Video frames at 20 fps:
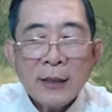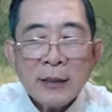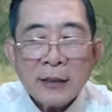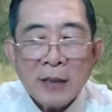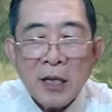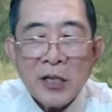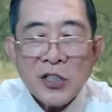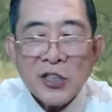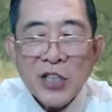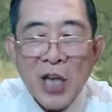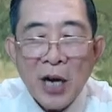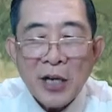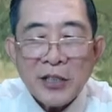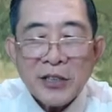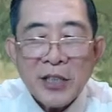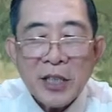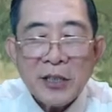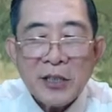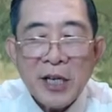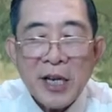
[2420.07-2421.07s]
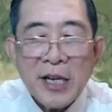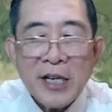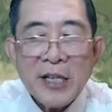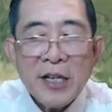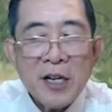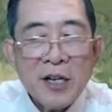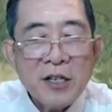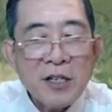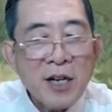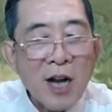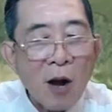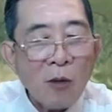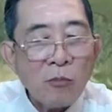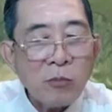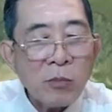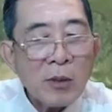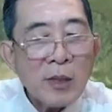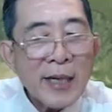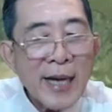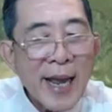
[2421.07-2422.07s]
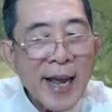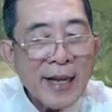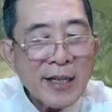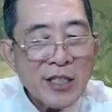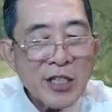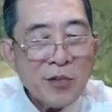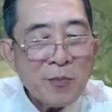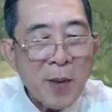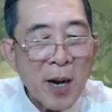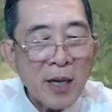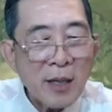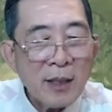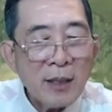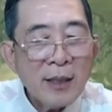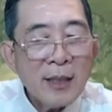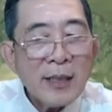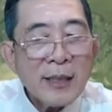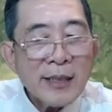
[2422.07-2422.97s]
từng sợi tinh khí hư không đen như mực,